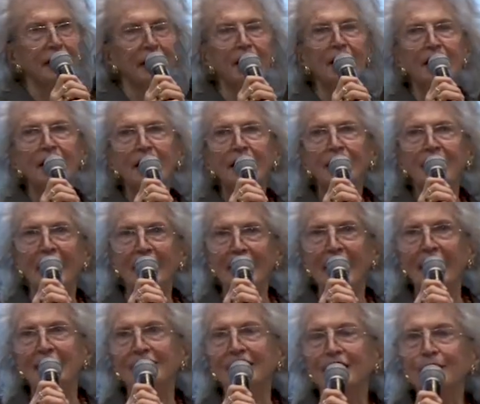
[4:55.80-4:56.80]
de
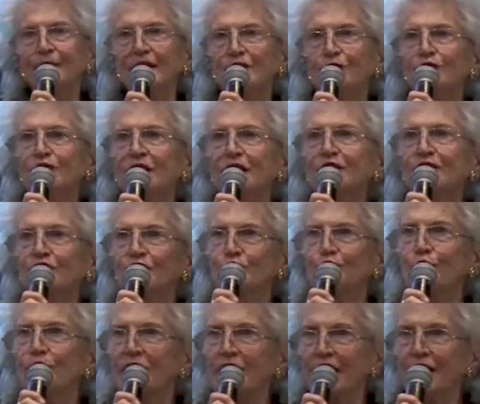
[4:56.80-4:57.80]
caráter. Mas o
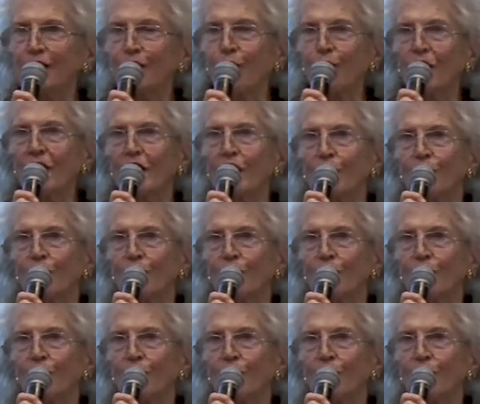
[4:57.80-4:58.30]
sentido grego